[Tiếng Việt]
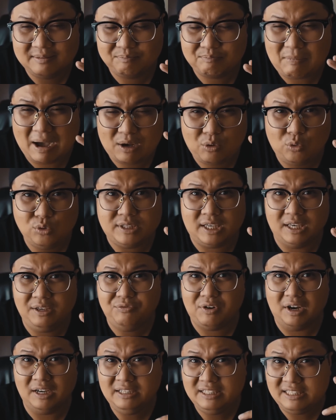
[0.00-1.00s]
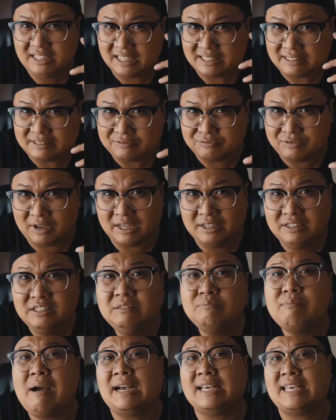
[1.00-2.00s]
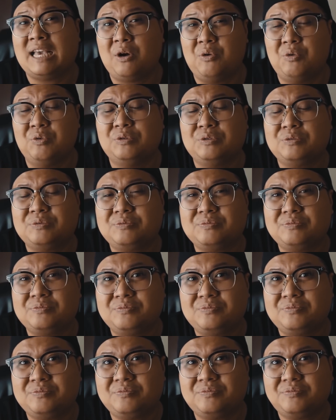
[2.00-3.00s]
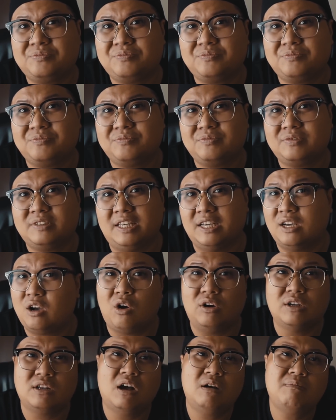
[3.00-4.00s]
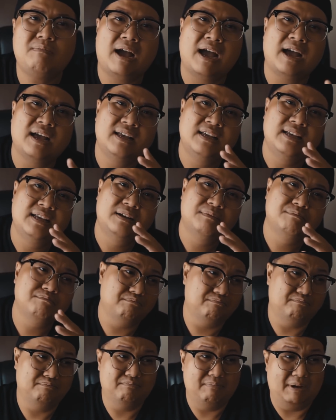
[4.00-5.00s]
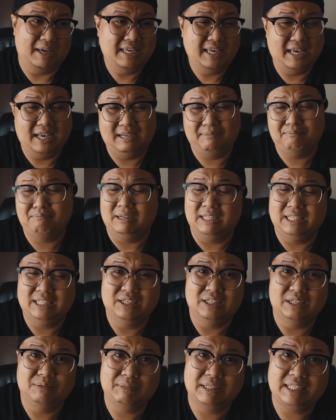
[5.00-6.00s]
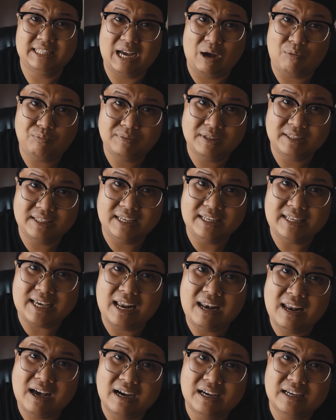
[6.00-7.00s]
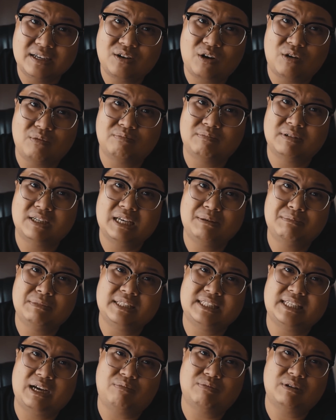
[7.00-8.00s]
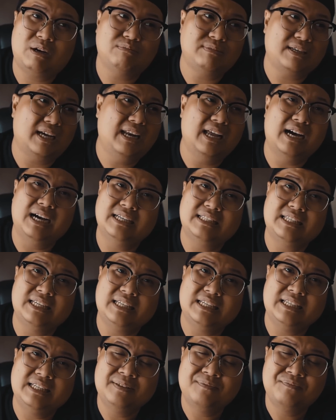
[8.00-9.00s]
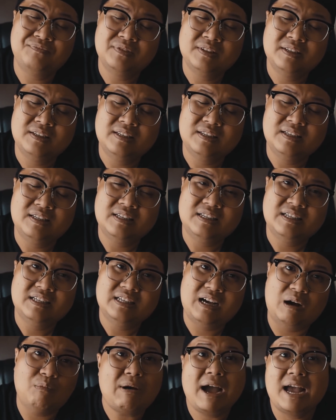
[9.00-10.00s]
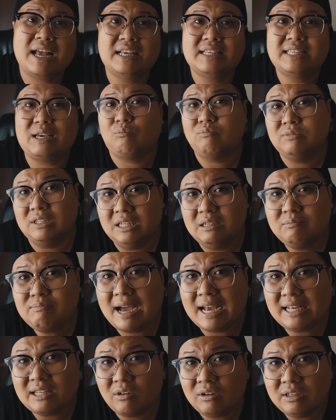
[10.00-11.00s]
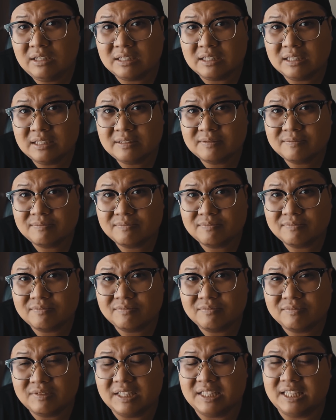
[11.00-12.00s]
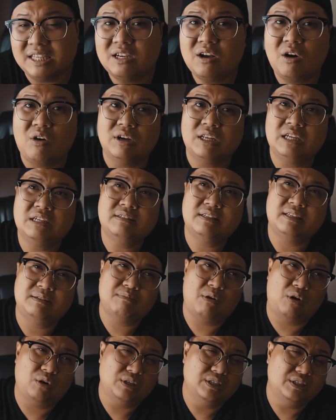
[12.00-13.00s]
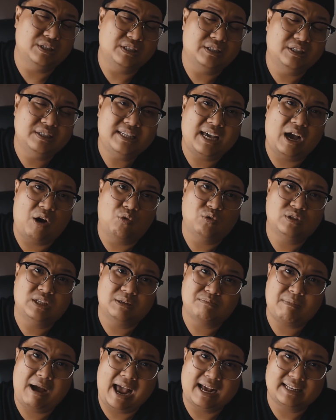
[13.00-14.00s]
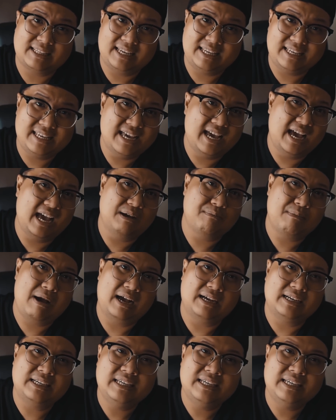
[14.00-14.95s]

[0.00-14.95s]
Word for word: mặt của chị vẫn nhìn về hướng bàn nhậu chỉ ngồi đó mà bị gì bình thường mình chọc thì chỉ trả lời còn mà khi mình chọc không trả lời thì không ai chọc nữa không ai nói nữa thì chỉ ngồi đó thì mọi người cứ nhậu thì bàn này về bàn